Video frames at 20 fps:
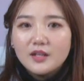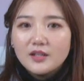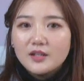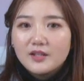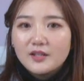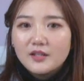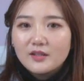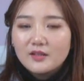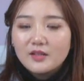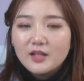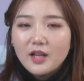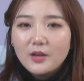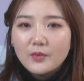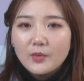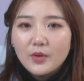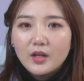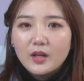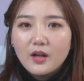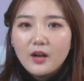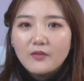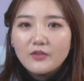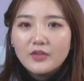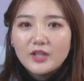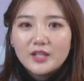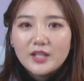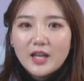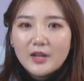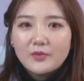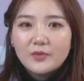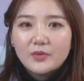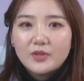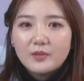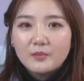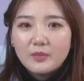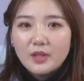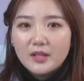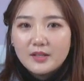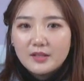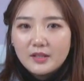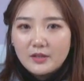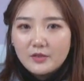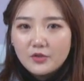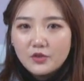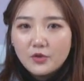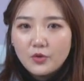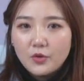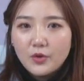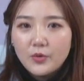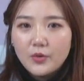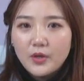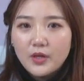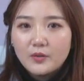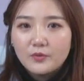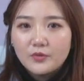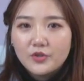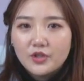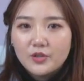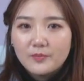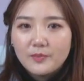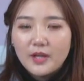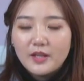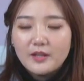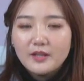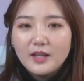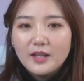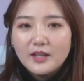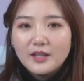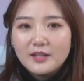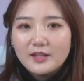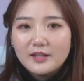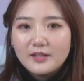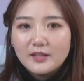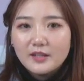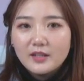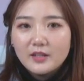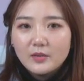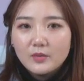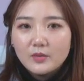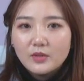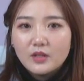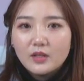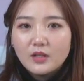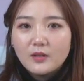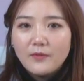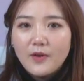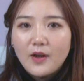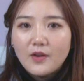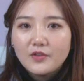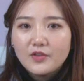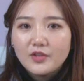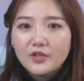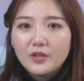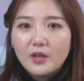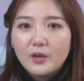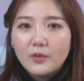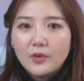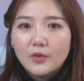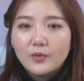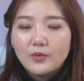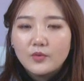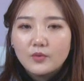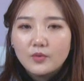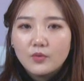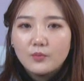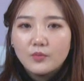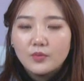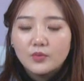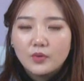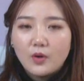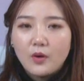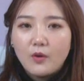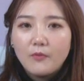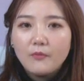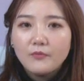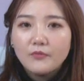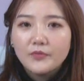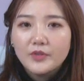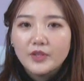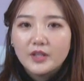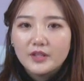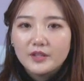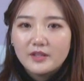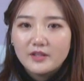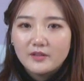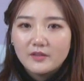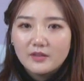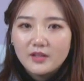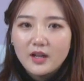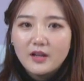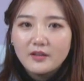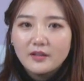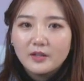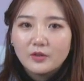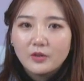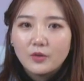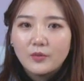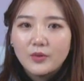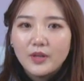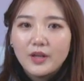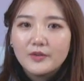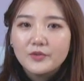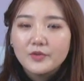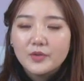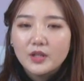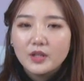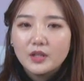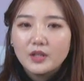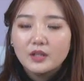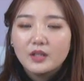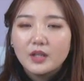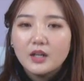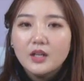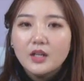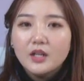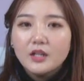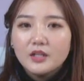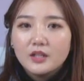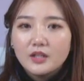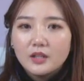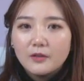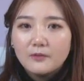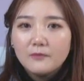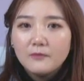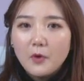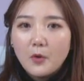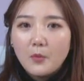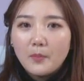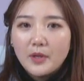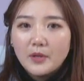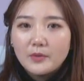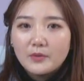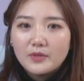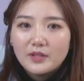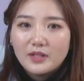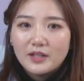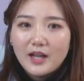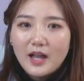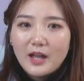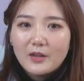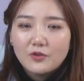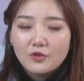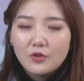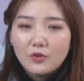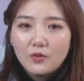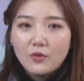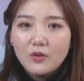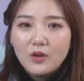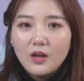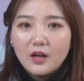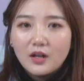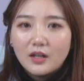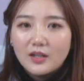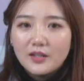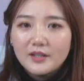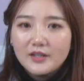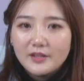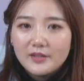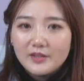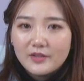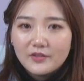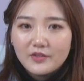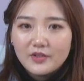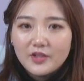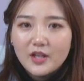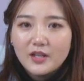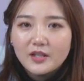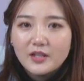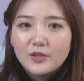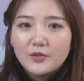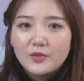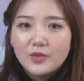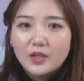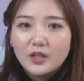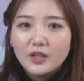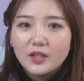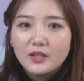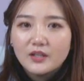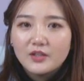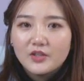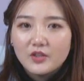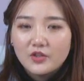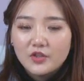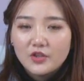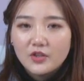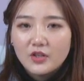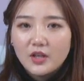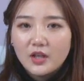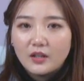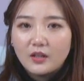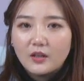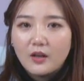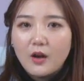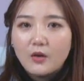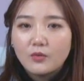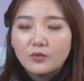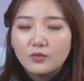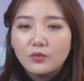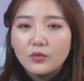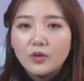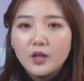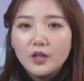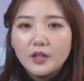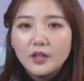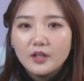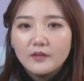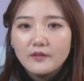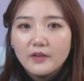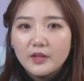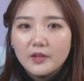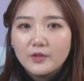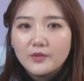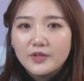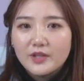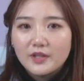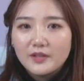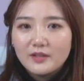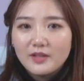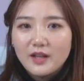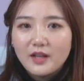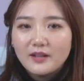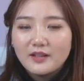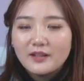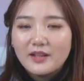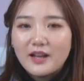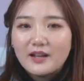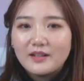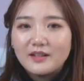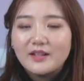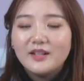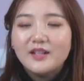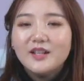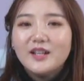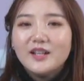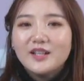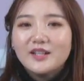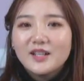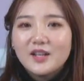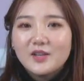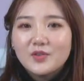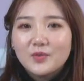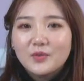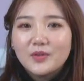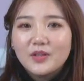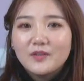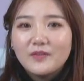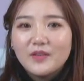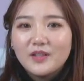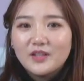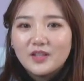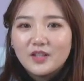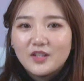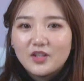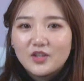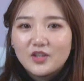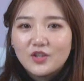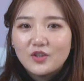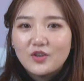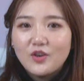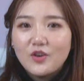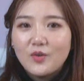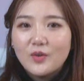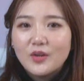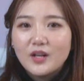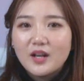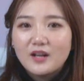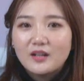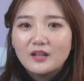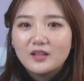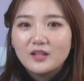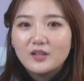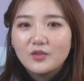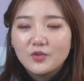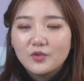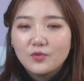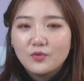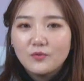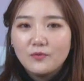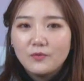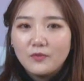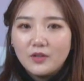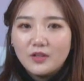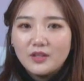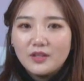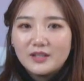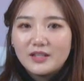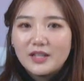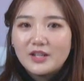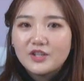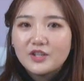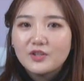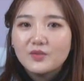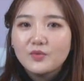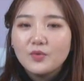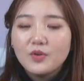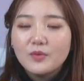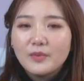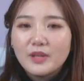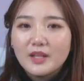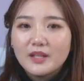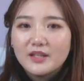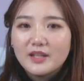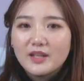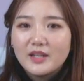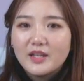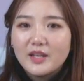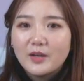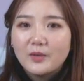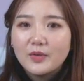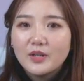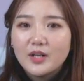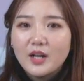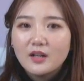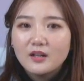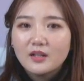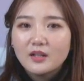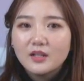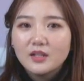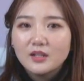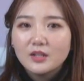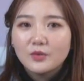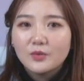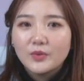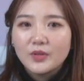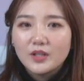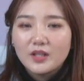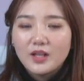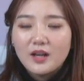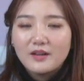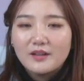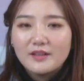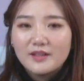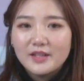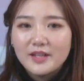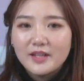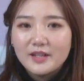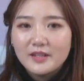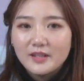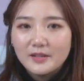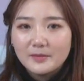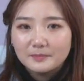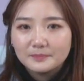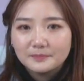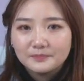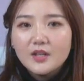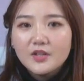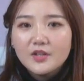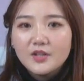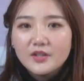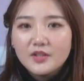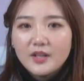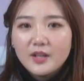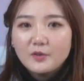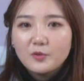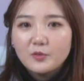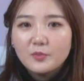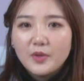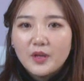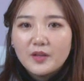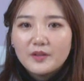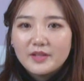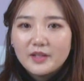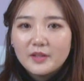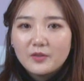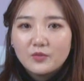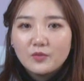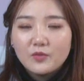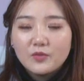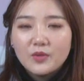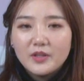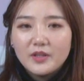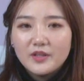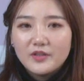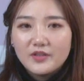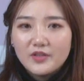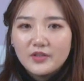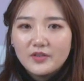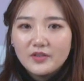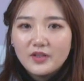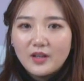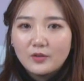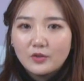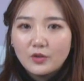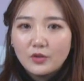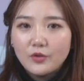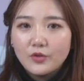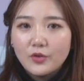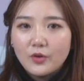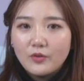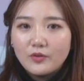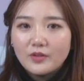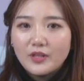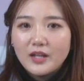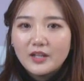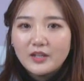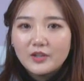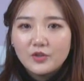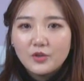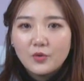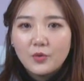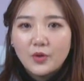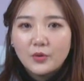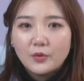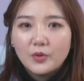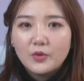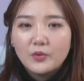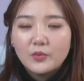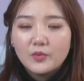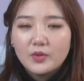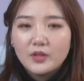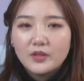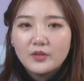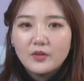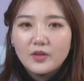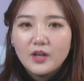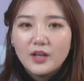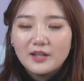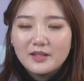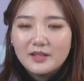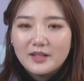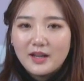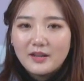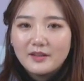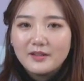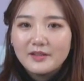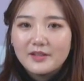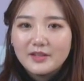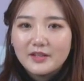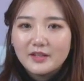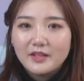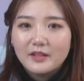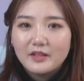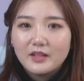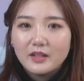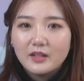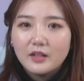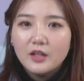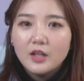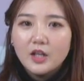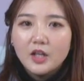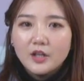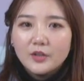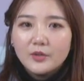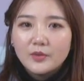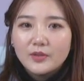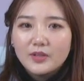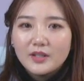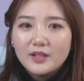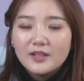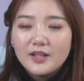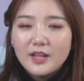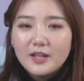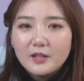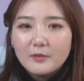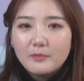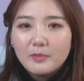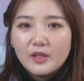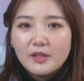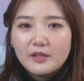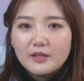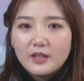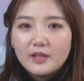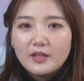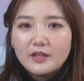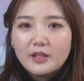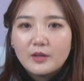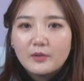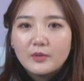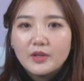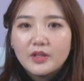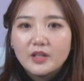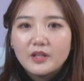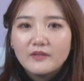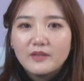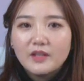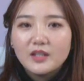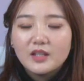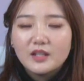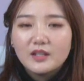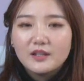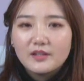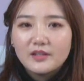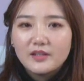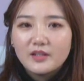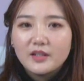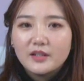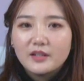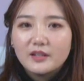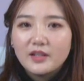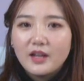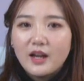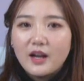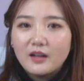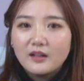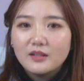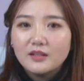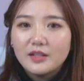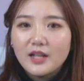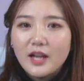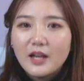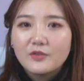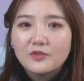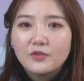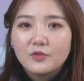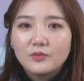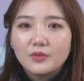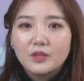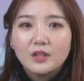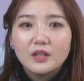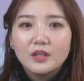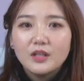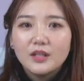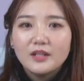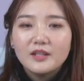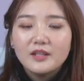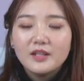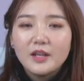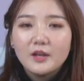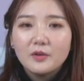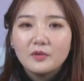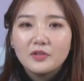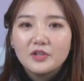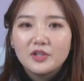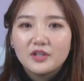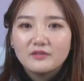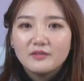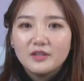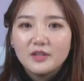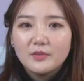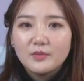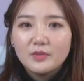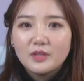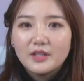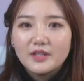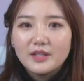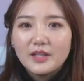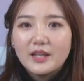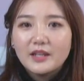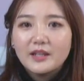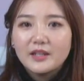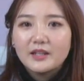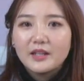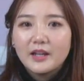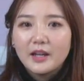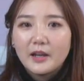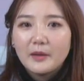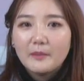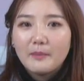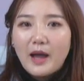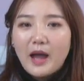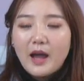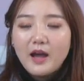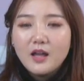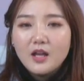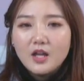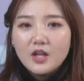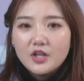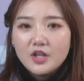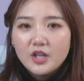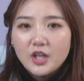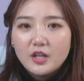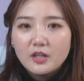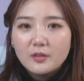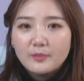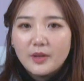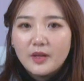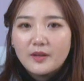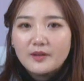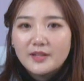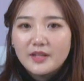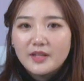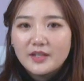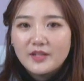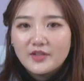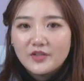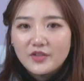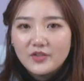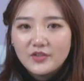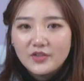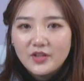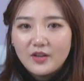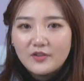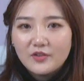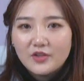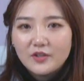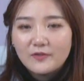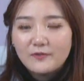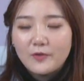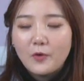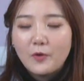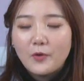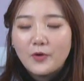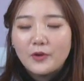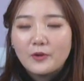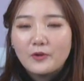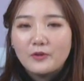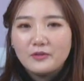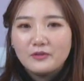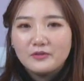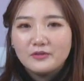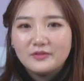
你情商越高，你在女人面前就会越有资本，你吸引女人的方式也会与众不同。你的情商也同样决定了你能否被女人看中，而且情商也决定了你事业的高度。因为有情商的男人，在处理问题的时候会让人更舒服，在生活面前也会让人更容易让人接近。这三种表现，如果你身上都有，那你就会对女人有很强的吸引力。女人在你面前也会因为你的吸引力而更看重你，你也会成为女人眼里的黑马。这样的表现，你身上是否会有？